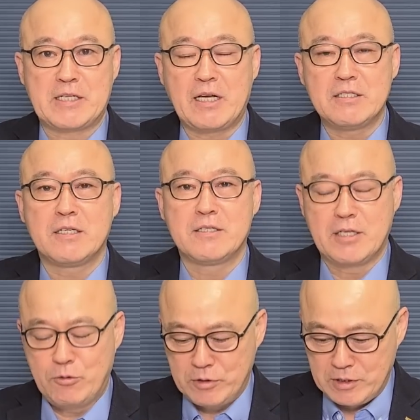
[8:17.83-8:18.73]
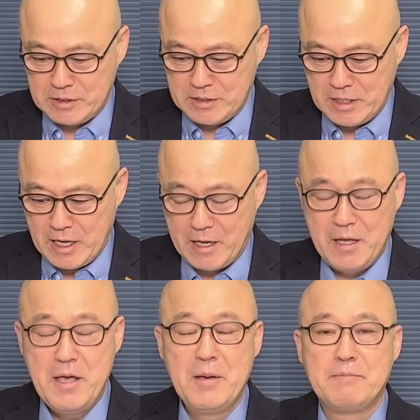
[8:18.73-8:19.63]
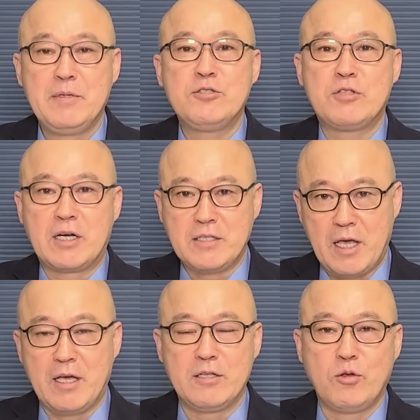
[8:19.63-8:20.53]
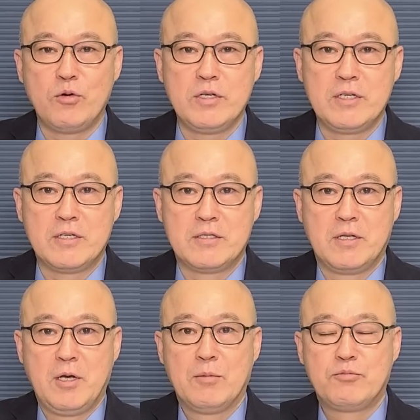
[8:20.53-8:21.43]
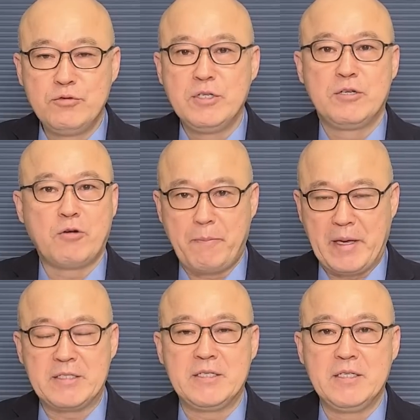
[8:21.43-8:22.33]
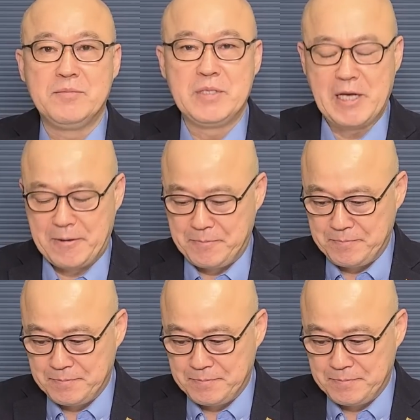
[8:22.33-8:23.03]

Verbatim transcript: 상식을 세우는 것인데 민주당 내의 논리는 분열이고 배신입니다.